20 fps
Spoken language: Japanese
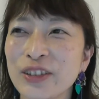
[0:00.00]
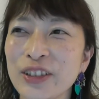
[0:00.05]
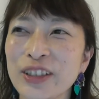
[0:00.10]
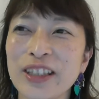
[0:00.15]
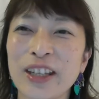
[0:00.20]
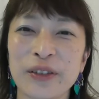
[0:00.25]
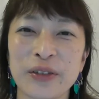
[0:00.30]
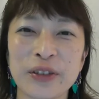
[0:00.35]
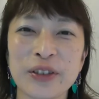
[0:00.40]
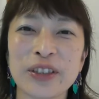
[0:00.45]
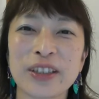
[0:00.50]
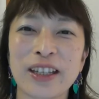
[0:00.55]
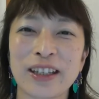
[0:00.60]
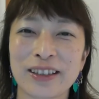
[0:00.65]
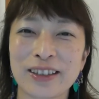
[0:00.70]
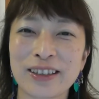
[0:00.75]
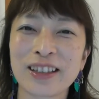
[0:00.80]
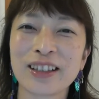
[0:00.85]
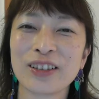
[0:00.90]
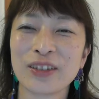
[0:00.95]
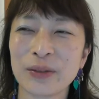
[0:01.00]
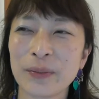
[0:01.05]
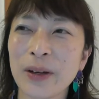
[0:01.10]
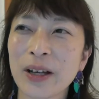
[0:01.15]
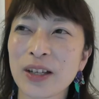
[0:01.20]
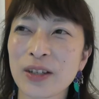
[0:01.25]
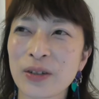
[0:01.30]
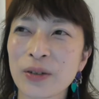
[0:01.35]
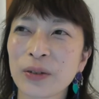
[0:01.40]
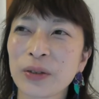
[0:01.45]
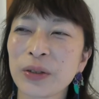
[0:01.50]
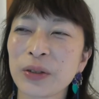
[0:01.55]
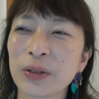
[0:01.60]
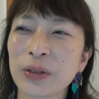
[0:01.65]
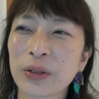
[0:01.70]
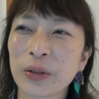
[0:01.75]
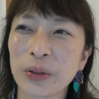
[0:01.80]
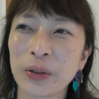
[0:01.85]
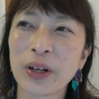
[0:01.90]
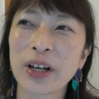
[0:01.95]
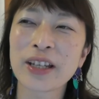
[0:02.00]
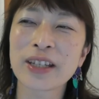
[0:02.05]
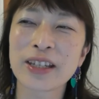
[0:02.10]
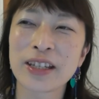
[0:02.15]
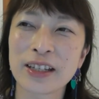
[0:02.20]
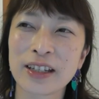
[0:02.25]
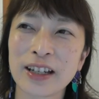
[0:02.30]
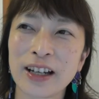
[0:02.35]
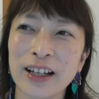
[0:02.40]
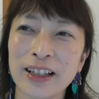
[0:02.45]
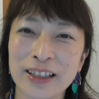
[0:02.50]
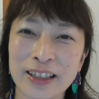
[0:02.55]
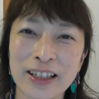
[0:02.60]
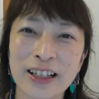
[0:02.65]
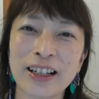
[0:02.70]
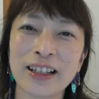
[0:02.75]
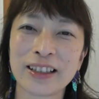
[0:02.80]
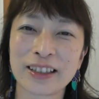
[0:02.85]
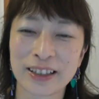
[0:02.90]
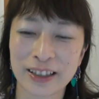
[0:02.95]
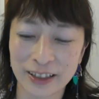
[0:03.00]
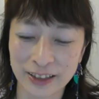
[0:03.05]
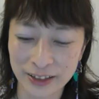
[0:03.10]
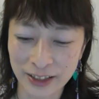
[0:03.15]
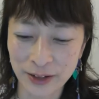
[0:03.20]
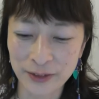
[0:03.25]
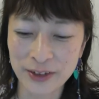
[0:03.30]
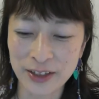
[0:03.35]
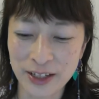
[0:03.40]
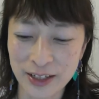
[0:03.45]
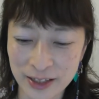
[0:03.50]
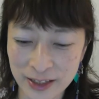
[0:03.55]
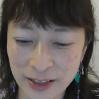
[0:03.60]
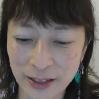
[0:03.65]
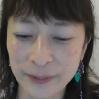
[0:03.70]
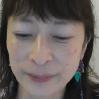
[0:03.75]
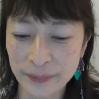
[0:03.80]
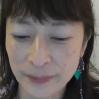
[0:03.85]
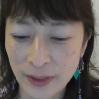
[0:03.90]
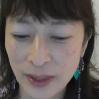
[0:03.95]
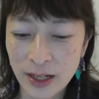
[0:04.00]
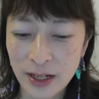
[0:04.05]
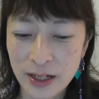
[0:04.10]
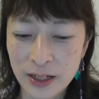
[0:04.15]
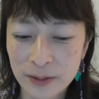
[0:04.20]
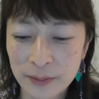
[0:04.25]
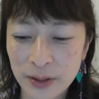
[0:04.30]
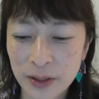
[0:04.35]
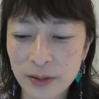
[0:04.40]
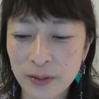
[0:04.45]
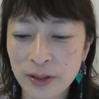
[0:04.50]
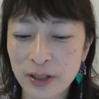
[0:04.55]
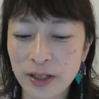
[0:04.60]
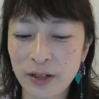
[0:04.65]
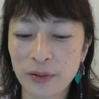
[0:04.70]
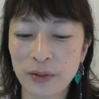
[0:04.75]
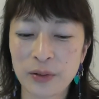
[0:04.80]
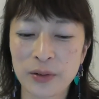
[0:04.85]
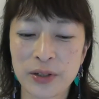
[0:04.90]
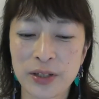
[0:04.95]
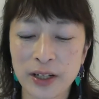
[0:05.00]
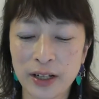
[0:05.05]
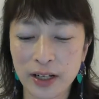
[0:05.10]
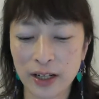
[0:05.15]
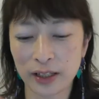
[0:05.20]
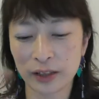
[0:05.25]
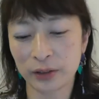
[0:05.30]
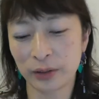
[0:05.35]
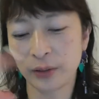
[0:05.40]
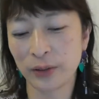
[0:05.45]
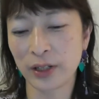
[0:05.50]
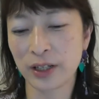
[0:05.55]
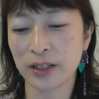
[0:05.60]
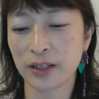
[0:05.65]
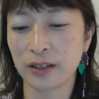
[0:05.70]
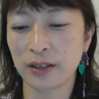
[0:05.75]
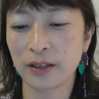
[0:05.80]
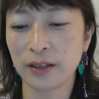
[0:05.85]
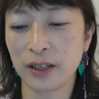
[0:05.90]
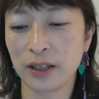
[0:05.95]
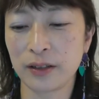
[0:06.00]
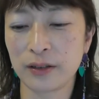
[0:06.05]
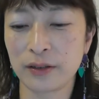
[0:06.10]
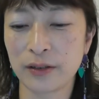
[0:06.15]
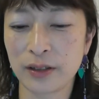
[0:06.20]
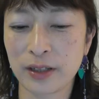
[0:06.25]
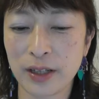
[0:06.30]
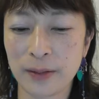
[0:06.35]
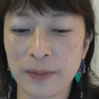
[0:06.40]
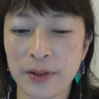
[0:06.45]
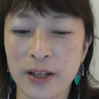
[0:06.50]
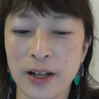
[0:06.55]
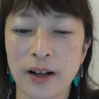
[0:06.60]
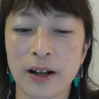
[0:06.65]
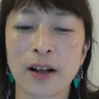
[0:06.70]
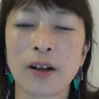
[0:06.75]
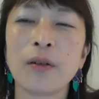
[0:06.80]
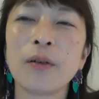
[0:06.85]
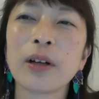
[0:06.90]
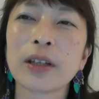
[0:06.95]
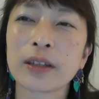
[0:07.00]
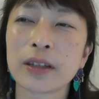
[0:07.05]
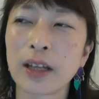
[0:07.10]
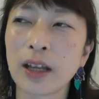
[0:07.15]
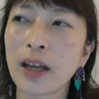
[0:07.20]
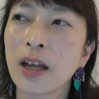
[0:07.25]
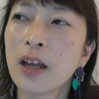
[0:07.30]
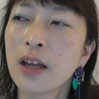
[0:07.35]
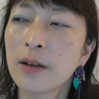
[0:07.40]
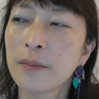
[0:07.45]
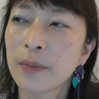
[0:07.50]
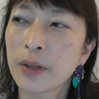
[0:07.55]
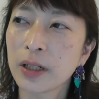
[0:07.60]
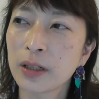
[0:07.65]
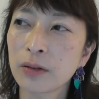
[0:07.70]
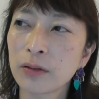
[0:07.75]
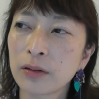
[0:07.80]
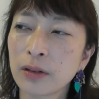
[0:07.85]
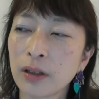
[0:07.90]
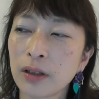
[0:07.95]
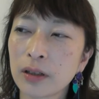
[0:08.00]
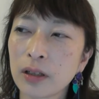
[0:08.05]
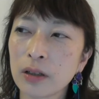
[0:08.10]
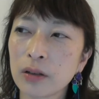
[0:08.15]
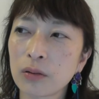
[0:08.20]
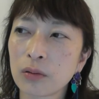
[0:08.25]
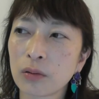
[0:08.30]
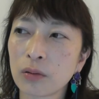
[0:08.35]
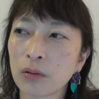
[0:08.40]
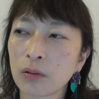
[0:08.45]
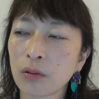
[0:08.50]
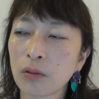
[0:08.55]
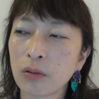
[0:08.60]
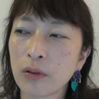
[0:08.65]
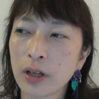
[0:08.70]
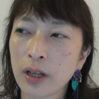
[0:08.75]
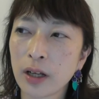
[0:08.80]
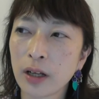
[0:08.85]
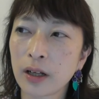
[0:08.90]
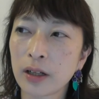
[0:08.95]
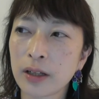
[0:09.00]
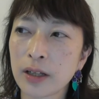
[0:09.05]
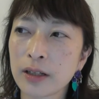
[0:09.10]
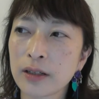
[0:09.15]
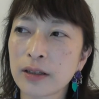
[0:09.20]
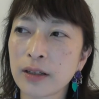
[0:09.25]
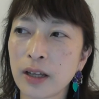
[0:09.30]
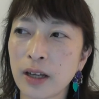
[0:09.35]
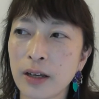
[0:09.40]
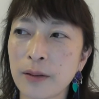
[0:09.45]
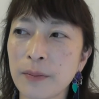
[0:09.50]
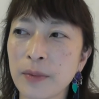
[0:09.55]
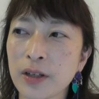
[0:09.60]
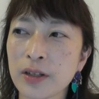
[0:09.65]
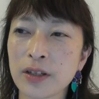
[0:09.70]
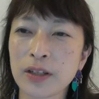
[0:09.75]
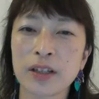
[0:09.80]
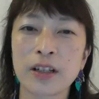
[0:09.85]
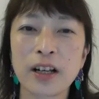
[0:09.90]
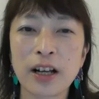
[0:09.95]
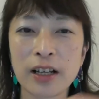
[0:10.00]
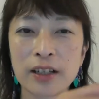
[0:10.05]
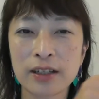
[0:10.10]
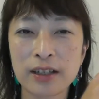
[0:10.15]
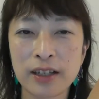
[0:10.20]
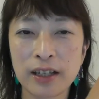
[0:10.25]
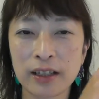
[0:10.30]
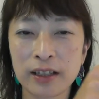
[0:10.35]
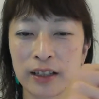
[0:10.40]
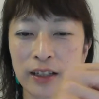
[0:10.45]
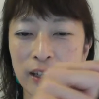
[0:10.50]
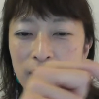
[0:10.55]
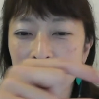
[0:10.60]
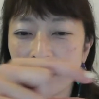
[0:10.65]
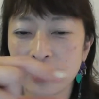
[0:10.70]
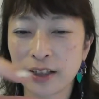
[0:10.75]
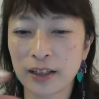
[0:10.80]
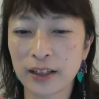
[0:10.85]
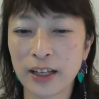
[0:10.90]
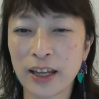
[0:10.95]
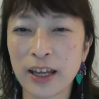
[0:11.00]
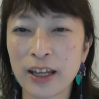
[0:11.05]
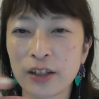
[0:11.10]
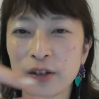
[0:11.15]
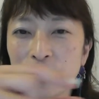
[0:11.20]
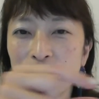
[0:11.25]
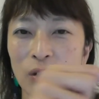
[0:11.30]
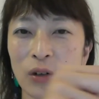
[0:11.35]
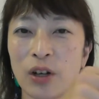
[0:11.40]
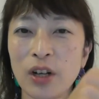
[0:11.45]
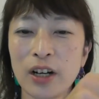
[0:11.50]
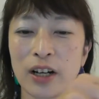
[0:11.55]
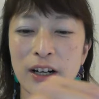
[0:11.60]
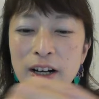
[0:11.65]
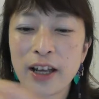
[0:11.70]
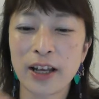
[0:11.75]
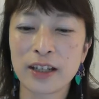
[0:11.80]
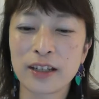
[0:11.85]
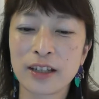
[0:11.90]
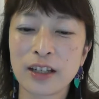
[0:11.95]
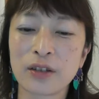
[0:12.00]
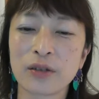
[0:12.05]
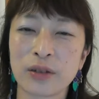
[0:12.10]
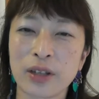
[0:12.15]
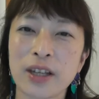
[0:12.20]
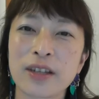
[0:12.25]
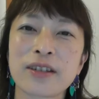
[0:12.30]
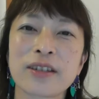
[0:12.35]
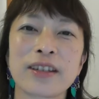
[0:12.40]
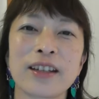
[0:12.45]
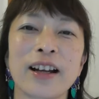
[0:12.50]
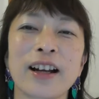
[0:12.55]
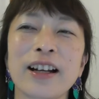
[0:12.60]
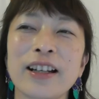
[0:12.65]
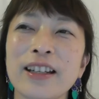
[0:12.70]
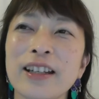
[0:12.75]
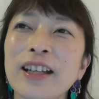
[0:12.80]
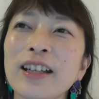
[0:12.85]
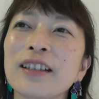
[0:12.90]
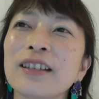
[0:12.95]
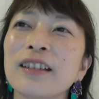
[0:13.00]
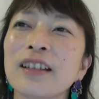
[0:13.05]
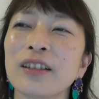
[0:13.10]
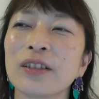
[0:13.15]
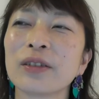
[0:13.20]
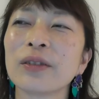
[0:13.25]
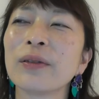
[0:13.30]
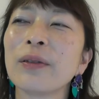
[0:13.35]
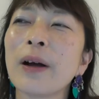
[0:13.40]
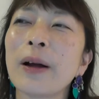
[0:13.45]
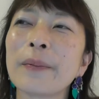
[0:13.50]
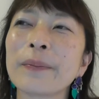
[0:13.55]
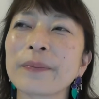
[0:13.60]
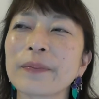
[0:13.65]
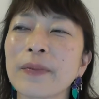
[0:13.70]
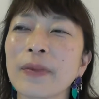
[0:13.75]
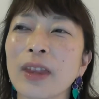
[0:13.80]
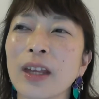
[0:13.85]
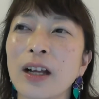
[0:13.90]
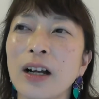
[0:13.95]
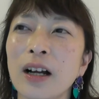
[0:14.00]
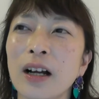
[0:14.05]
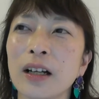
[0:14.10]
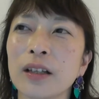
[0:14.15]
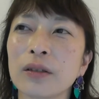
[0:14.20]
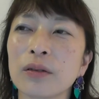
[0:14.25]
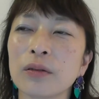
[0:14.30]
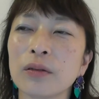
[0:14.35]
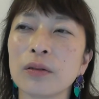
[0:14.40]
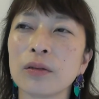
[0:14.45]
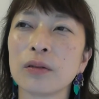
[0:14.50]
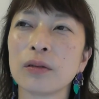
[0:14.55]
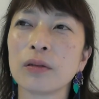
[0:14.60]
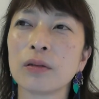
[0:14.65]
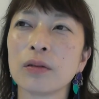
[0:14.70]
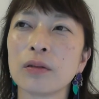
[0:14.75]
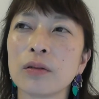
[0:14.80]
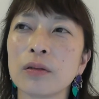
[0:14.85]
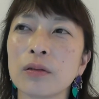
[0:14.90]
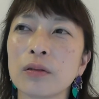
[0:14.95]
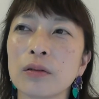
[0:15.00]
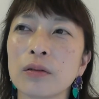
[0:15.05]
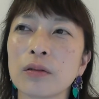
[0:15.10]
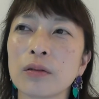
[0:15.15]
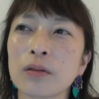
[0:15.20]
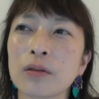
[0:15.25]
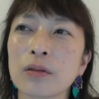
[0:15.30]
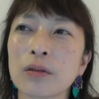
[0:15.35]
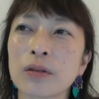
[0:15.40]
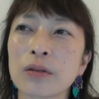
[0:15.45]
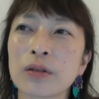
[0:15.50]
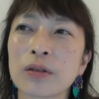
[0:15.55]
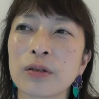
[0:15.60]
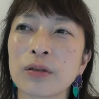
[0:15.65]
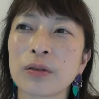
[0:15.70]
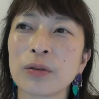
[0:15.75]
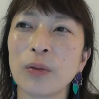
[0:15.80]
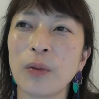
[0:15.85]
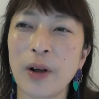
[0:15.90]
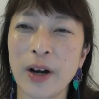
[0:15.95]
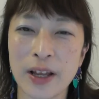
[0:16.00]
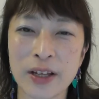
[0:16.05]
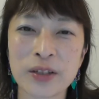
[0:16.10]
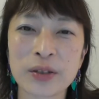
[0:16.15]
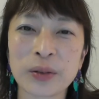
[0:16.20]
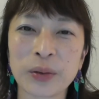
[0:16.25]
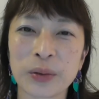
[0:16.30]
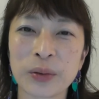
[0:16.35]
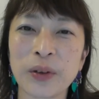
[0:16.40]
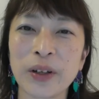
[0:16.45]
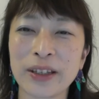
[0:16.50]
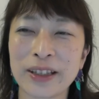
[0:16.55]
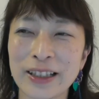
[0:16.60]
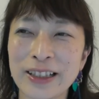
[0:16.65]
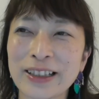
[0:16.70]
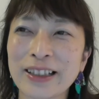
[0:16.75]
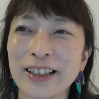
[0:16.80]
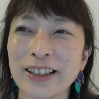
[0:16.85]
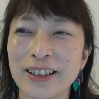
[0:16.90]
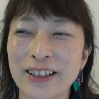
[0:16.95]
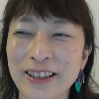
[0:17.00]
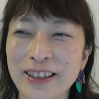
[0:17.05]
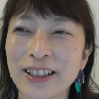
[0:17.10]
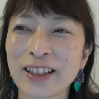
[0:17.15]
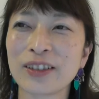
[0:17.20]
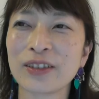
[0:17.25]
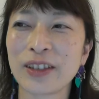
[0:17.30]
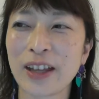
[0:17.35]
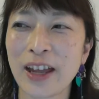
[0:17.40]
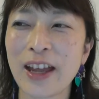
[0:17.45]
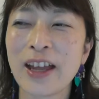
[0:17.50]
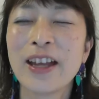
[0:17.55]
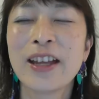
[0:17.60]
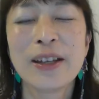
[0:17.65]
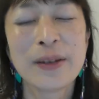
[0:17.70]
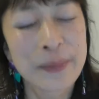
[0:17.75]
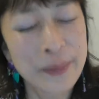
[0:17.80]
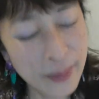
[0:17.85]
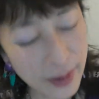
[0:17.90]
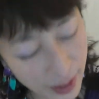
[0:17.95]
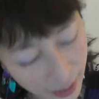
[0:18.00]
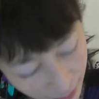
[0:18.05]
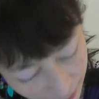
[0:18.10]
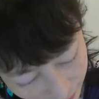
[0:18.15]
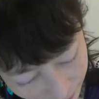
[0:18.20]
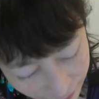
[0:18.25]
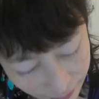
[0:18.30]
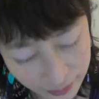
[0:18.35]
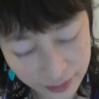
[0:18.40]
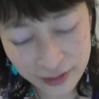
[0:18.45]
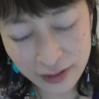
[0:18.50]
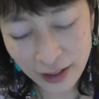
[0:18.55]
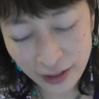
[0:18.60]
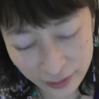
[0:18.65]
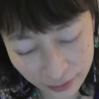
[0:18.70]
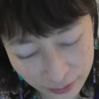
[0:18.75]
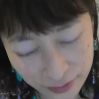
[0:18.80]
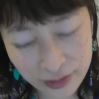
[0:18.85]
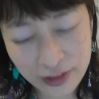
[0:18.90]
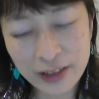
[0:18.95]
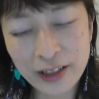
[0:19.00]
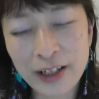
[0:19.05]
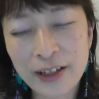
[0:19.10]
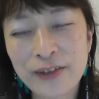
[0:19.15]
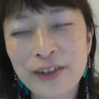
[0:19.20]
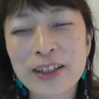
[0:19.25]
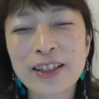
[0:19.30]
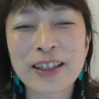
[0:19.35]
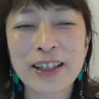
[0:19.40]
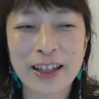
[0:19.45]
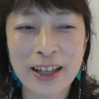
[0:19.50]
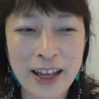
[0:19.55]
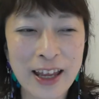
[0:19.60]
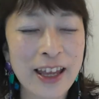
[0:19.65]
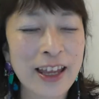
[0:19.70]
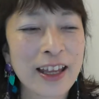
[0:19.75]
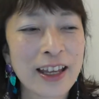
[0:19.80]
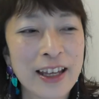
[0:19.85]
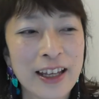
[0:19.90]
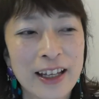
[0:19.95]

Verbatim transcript: 吹いて吹いてっていう、まあ、そういう豊橋アンギアな旅でした、まあ、それで大阪豊橋っていうセミナーが終わって、まあ、いろんな方とご縁ができて、まあ、新幹線系の LINE でのねつながりでっていうのはあのー、終わらすことはできたんですけどねまあしかし体力使いましたね。